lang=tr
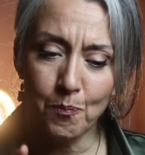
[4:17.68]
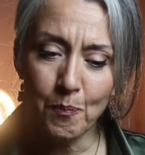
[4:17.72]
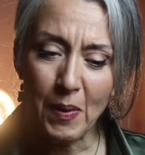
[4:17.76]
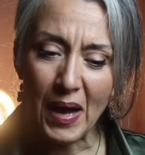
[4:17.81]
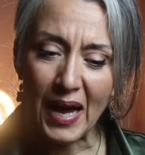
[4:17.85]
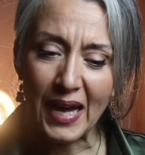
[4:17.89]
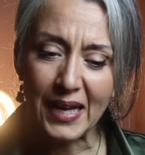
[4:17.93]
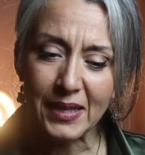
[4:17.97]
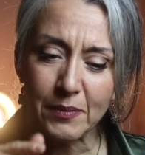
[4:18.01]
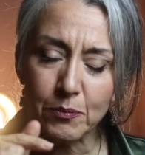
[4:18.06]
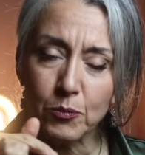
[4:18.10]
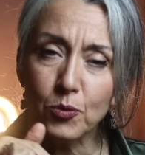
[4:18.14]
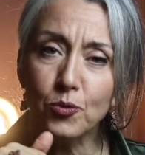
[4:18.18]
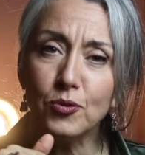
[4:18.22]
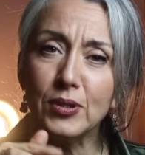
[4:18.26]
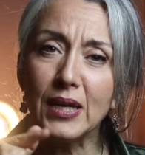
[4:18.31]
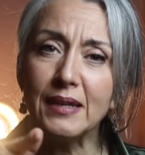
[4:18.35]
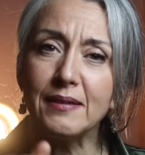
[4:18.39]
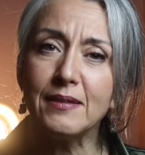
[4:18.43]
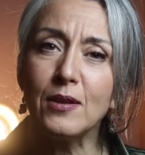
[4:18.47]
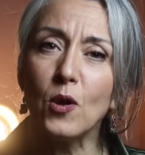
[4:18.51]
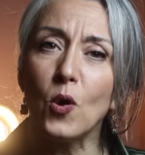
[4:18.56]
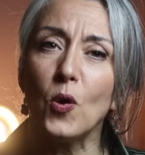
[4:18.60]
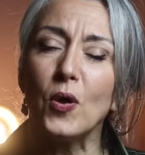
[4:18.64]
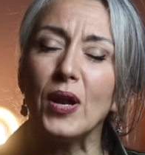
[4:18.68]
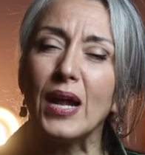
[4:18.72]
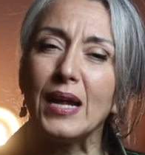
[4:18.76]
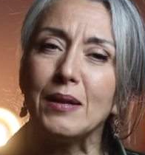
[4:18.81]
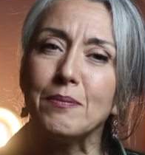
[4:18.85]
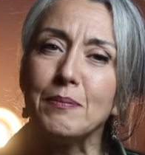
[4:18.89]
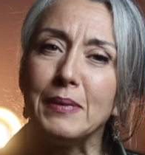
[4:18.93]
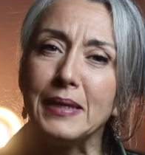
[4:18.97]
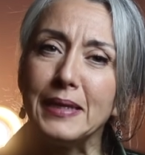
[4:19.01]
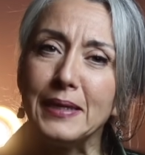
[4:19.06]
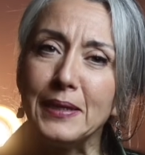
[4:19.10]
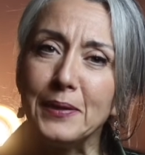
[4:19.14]
Ben bundan ne
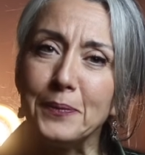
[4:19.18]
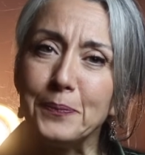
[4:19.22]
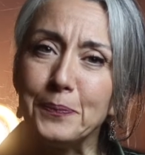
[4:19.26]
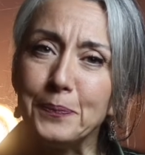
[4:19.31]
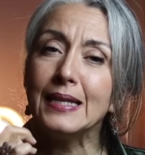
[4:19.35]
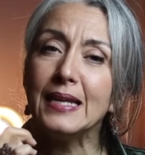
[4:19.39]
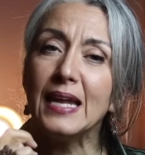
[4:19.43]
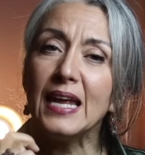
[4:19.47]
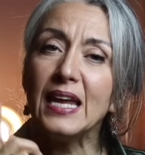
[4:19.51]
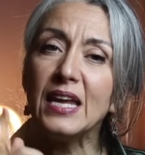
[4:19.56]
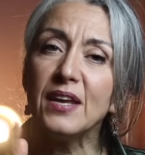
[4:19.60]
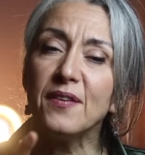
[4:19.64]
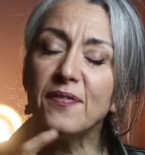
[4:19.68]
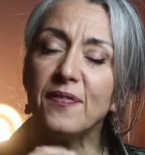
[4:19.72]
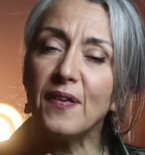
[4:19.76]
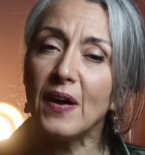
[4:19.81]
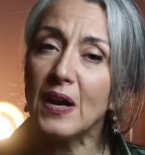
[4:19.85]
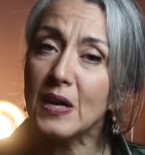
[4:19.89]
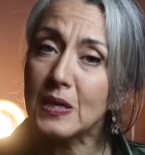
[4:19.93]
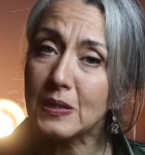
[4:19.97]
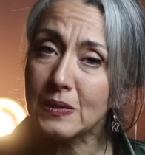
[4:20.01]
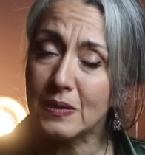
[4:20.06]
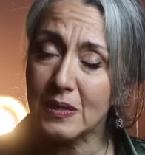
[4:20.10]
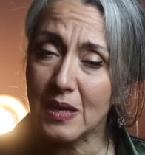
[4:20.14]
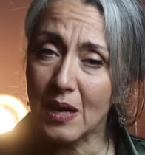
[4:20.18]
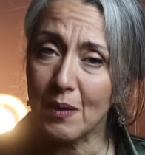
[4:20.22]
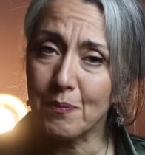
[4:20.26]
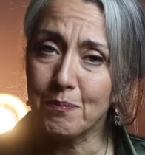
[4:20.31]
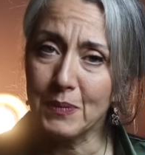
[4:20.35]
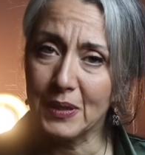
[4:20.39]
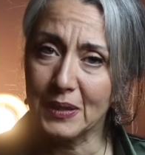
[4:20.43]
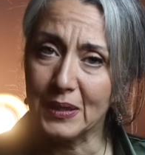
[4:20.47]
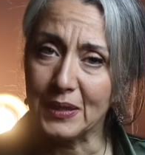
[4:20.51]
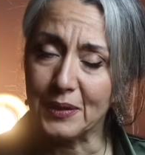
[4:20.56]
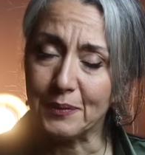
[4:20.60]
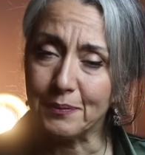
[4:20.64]
öğrenmeliyim? Neyi farklı
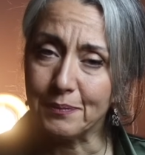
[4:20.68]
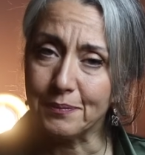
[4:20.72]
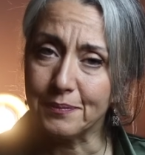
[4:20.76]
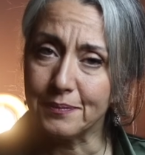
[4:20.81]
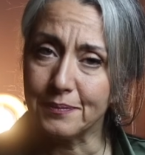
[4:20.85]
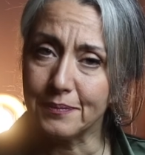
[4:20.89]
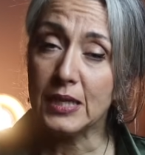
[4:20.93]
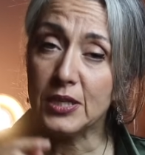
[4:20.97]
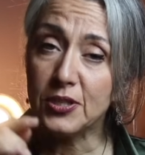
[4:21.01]
yapmalıyım?